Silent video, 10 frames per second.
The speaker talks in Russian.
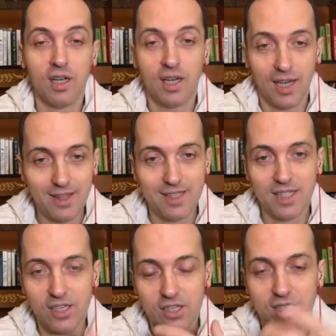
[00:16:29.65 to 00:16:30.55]
Это
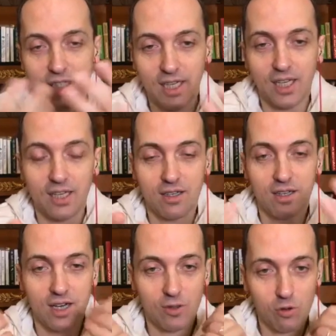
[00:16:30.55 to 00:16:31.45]
значит знаки
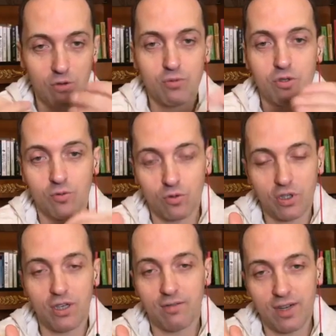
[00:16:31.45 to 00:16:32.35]
о том, что
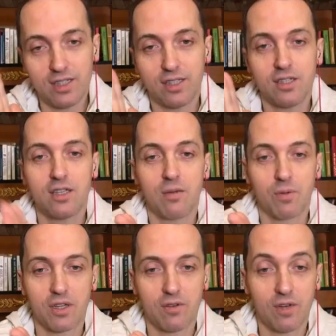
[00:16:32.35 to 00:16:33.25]
внутри вас есть эти
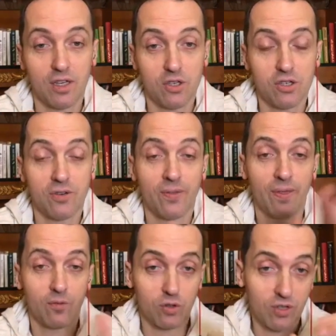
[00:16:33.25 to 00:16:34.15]
противоречия,
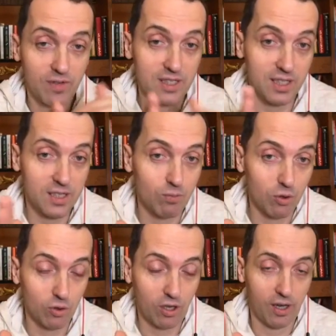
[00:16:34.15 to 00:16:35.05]
внутри вас есть
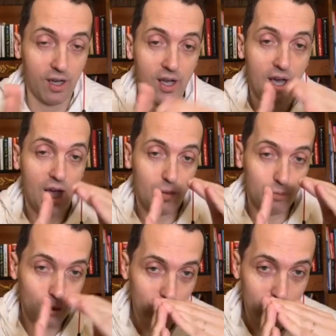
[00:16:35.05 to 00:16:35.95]
блоки. А
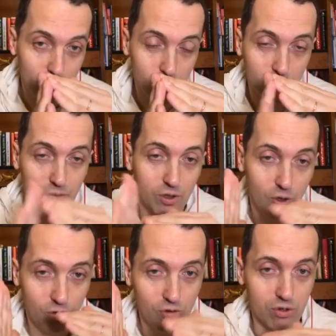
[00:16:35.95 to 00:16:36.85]
блоки могут быть
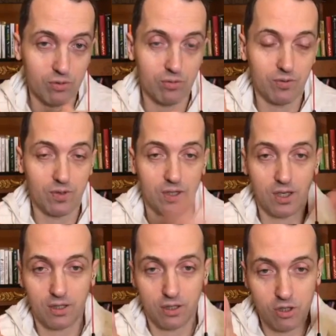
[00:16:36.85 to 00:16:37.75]
трехуровневые. Да, я
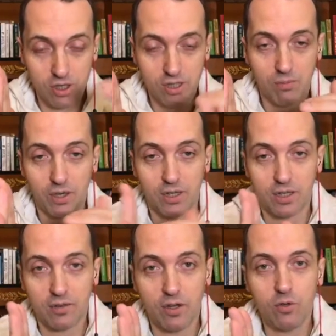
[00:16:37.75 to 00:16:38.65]
часто про это
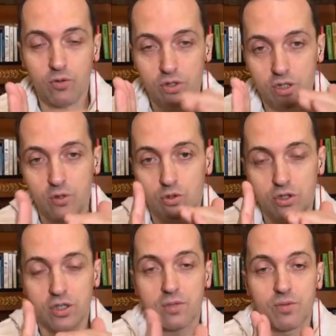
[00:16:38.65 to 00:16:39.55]
говорю, но здесь тоже
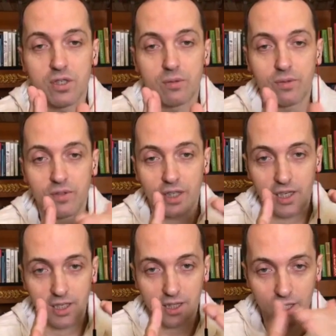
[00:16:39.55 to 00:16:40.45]
есть смысл повторить.
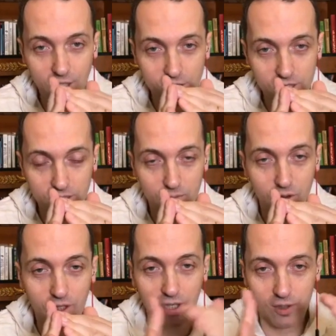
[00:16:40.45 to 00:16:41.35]
Это личностные
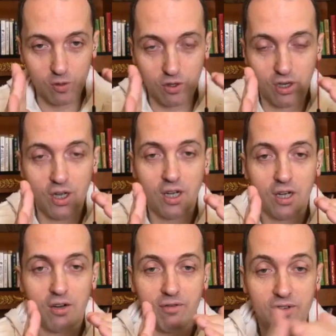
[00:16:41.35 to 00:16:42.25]
блоки, которые
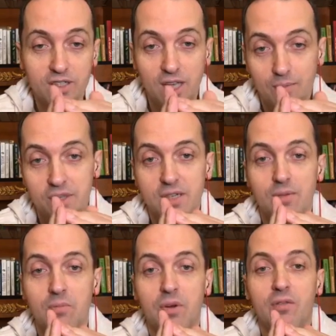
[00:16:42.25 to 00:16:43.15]
вы сами себе
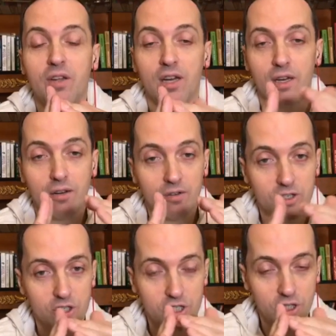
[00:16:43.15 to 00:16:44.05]
привили, или ваш
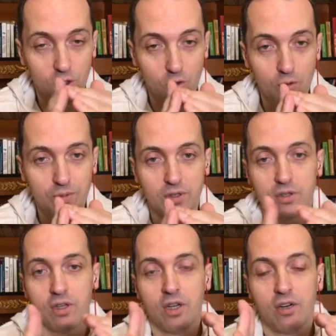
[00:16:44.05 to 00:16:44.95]
жизненный опыт
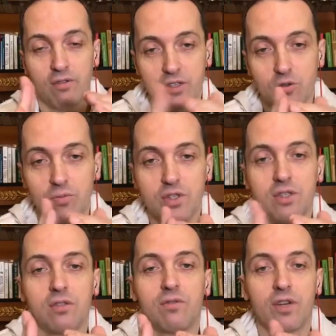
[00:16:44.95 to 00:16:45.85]
вас убедил
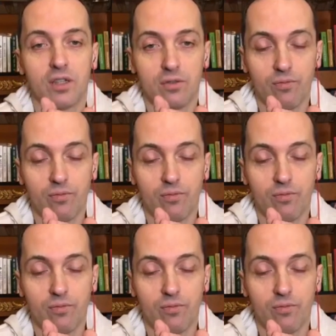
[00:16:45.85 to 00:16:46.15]
в этом.